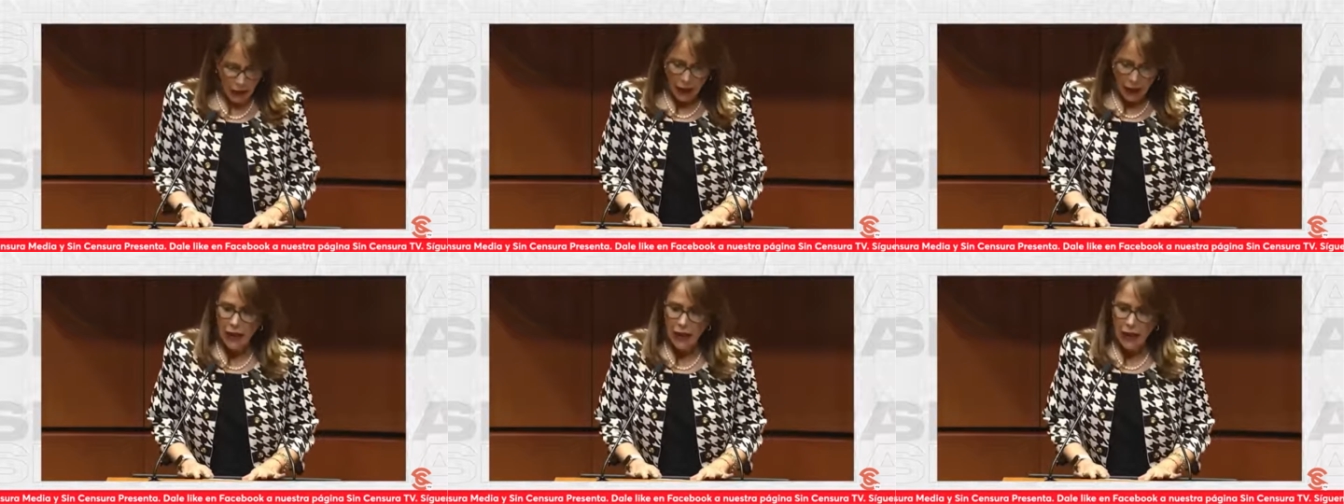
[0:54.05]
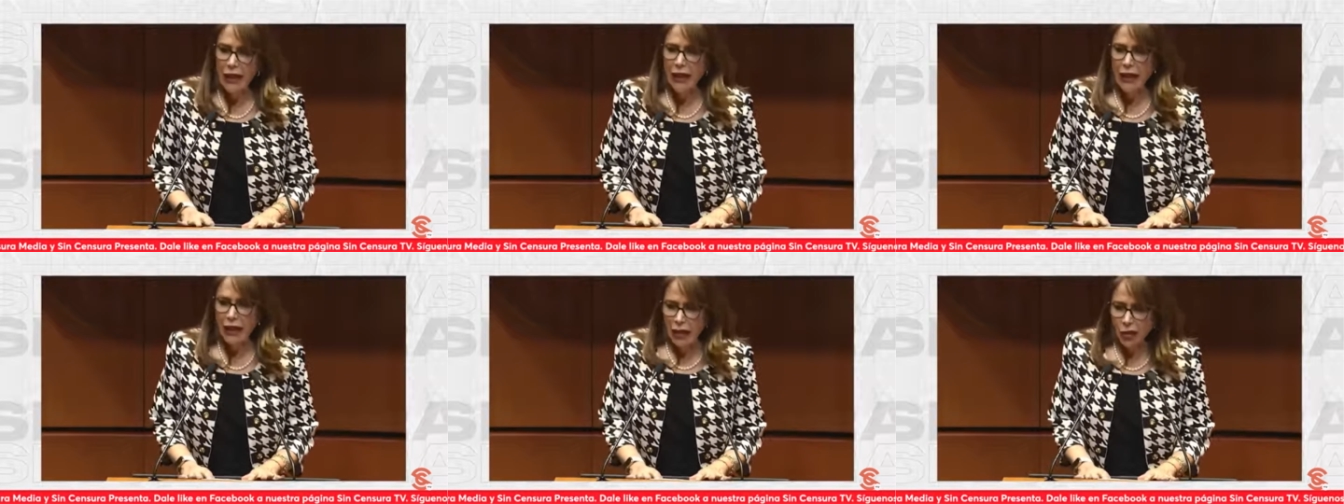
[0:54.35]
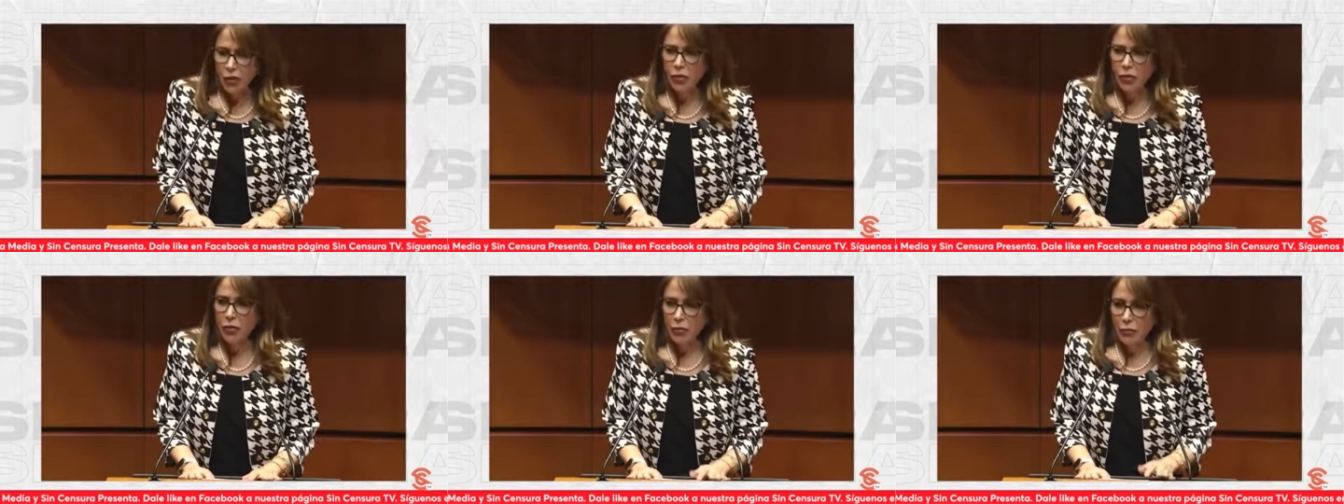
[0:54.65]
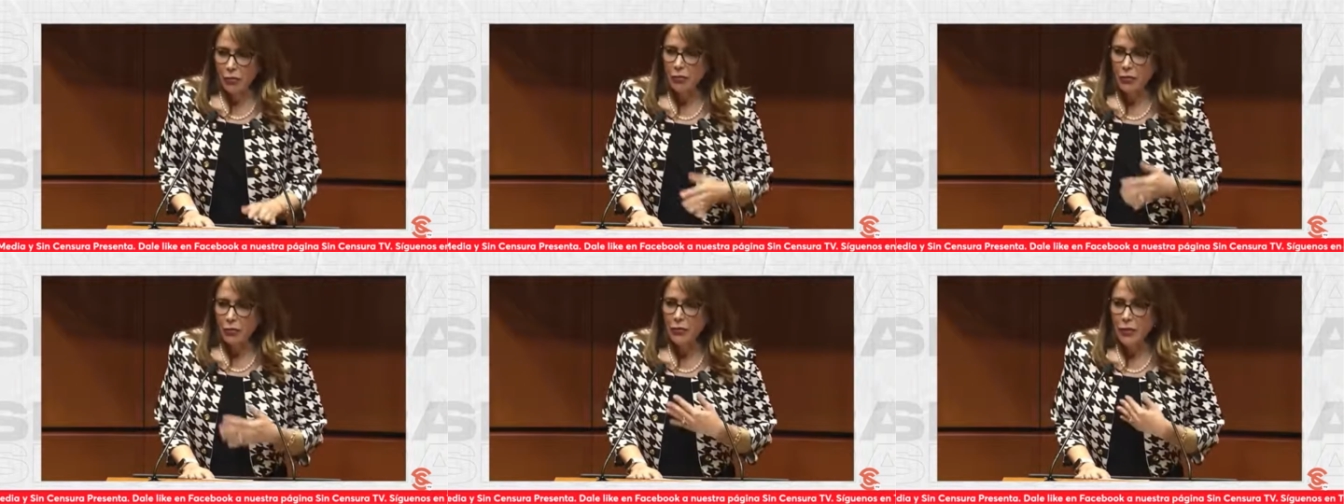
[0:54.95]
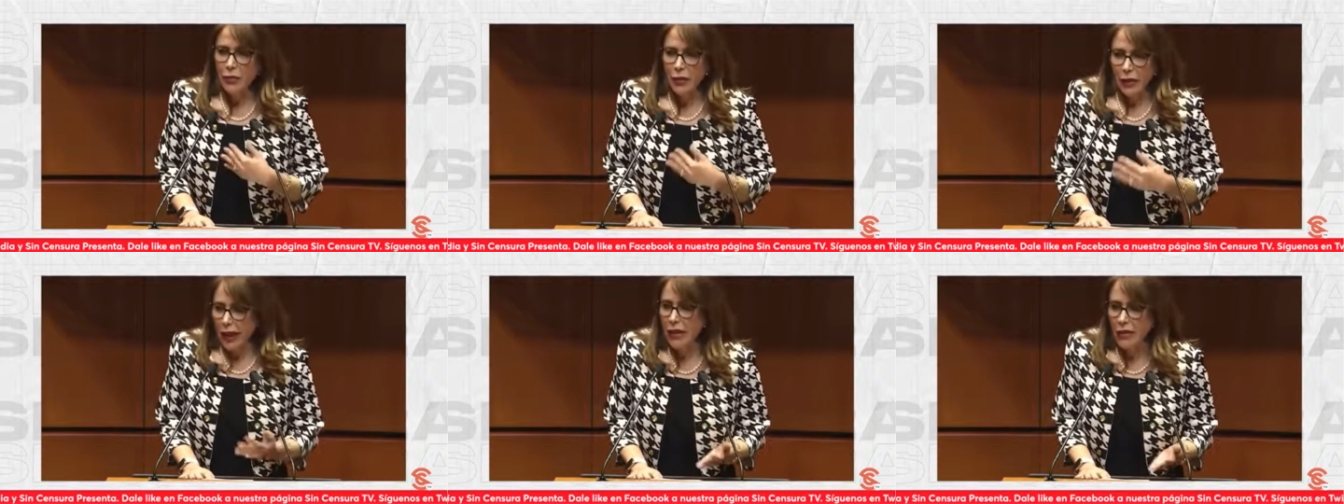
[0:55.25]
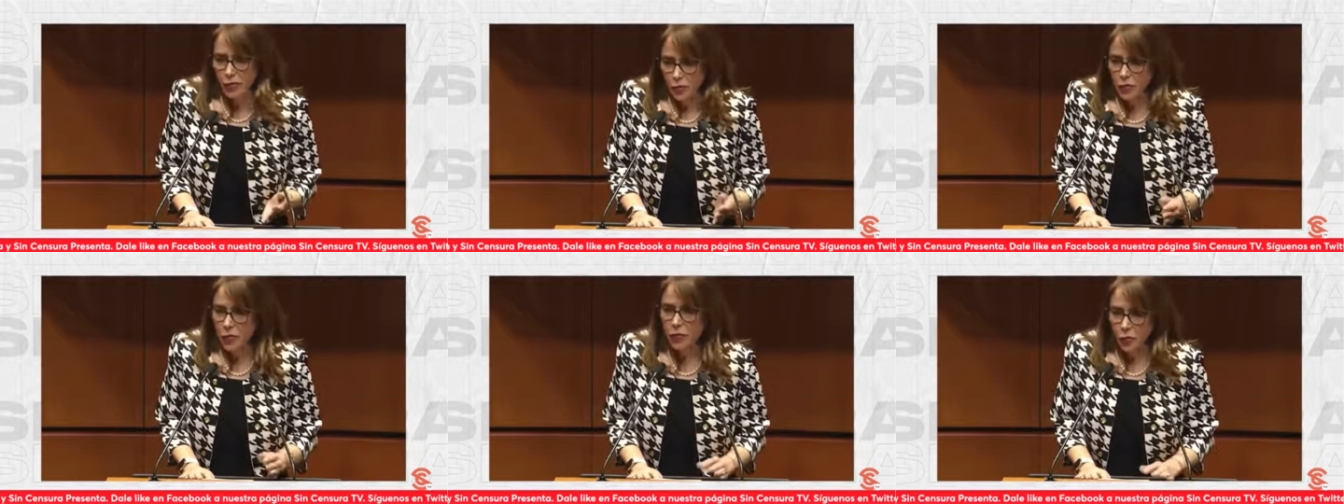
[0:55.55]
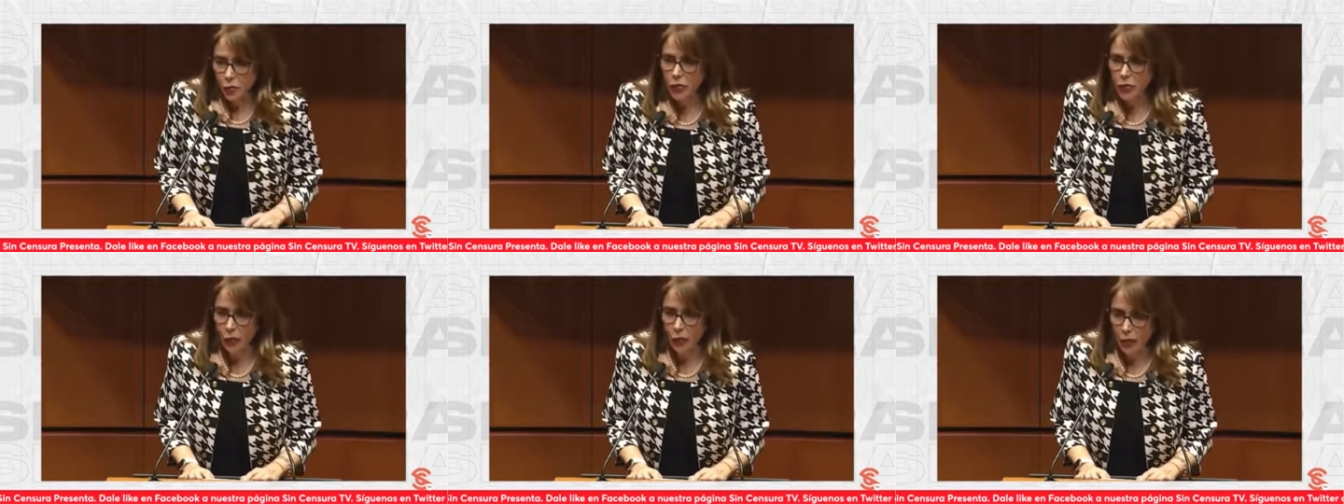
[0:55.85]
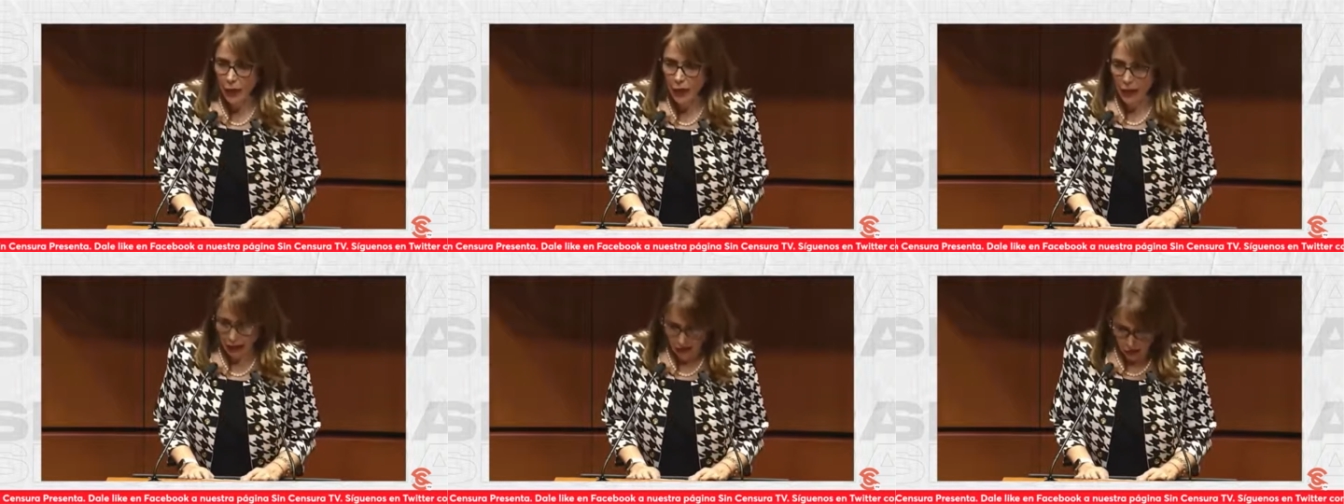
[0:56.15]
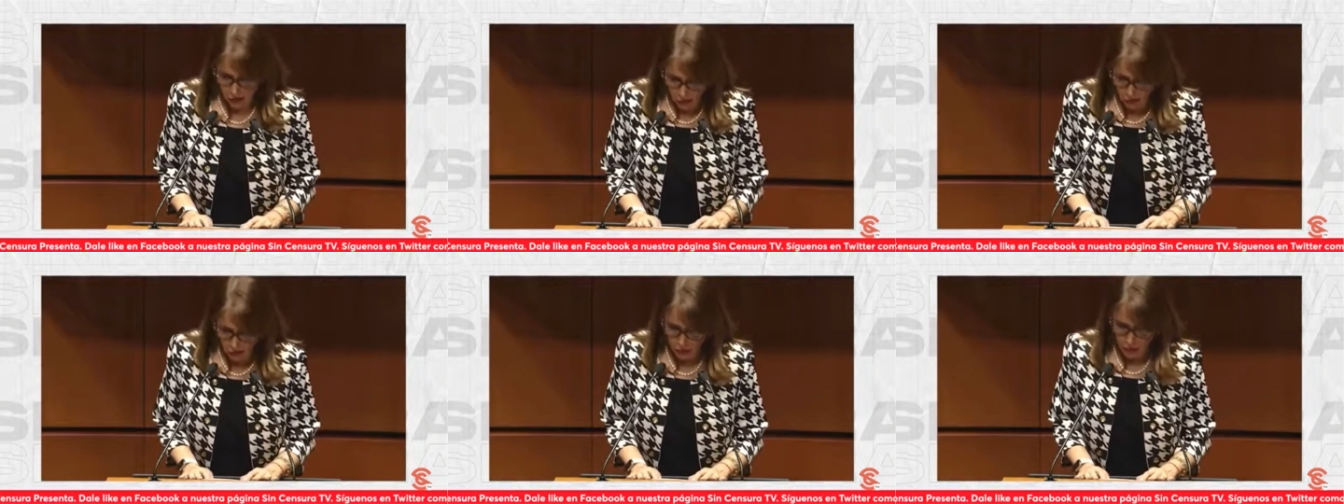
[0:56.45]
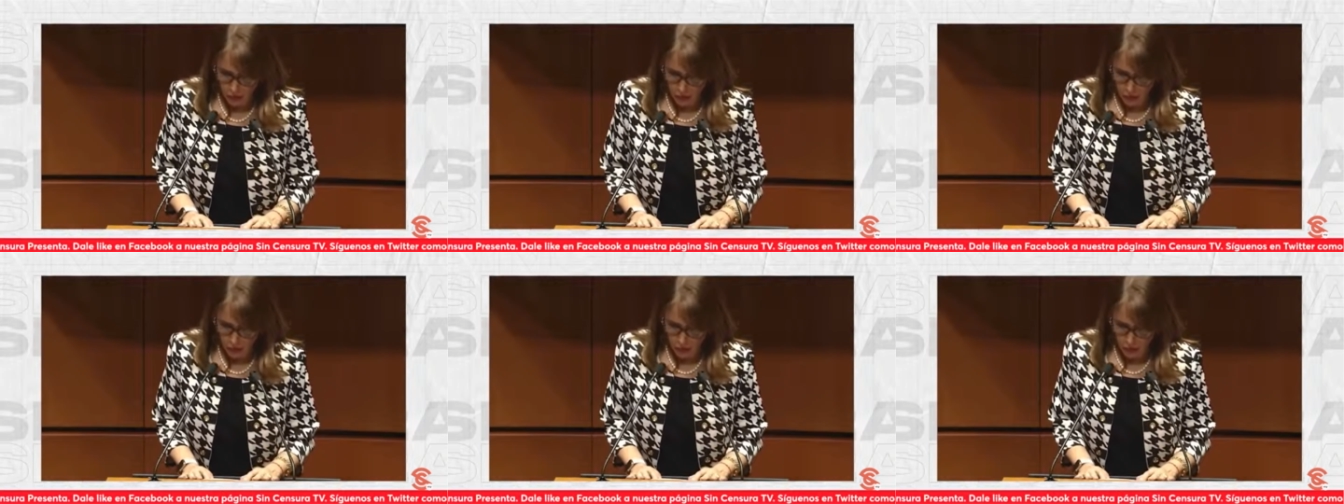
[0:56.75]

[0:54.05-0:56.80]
Y creo es una obligación